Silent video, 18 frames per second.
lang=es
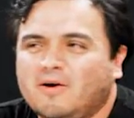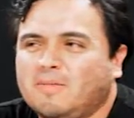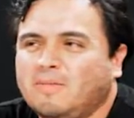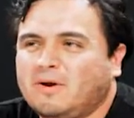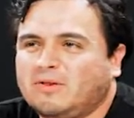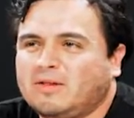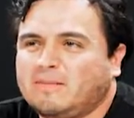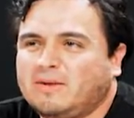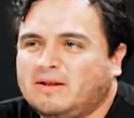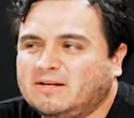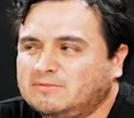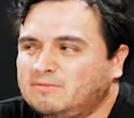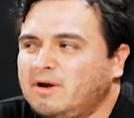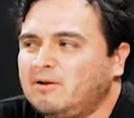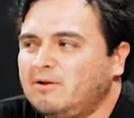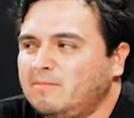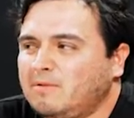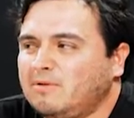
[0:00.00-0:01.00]
Pero también es
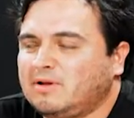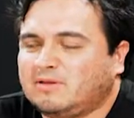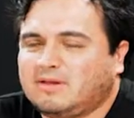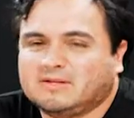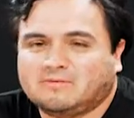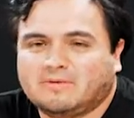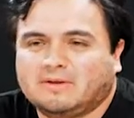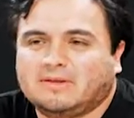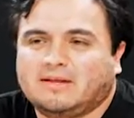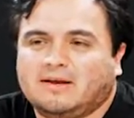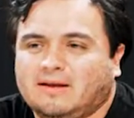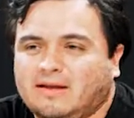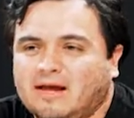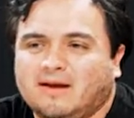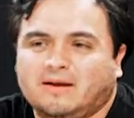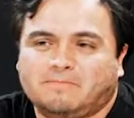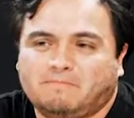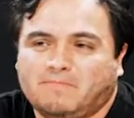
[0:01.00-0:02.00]
bueno porque te das cuenta de que hay